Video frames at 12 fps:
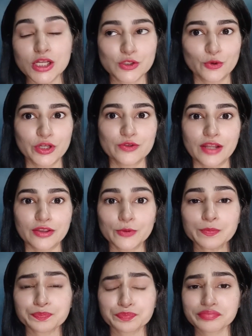स्टोरी सुनाती
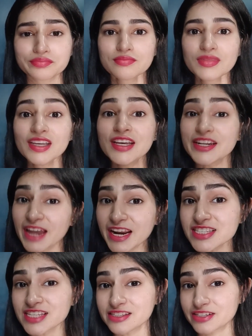हूँ राइट
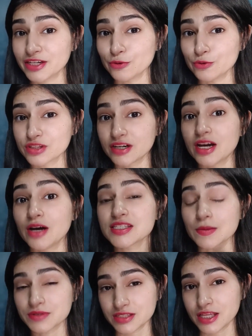सनस्क्रीन यूज़ करना
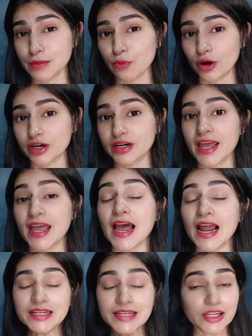सबसे ज़्यादा इंपॉर्टेंट है
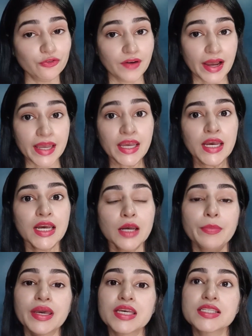आई टेल यू वाई
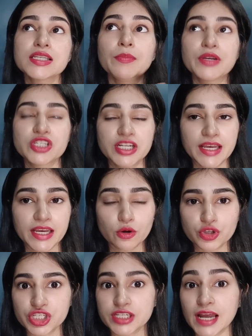बिकॉज पिछले
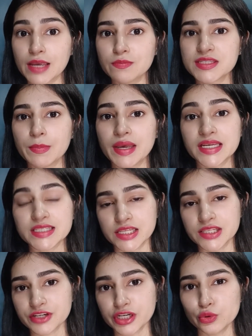कुछ टाइम से मैं एक
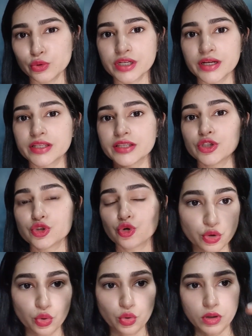सनस्क्रीन यूज़ कर रही थी जो
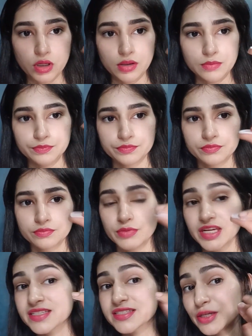um,
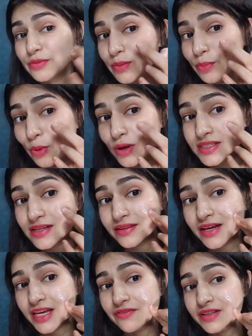मेरी स्किन पर बहुत ज़्यादा
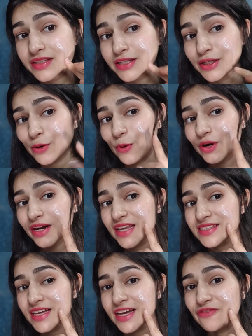हैवी थी और
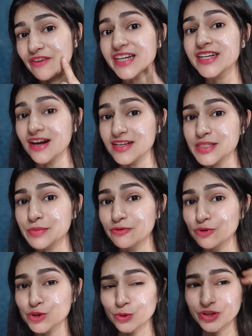ऐसा एक वाइट कास्ट भी वो
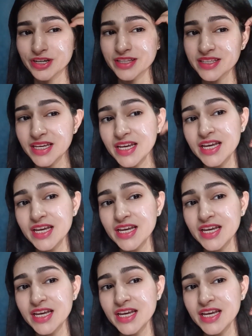छोड़ रही थी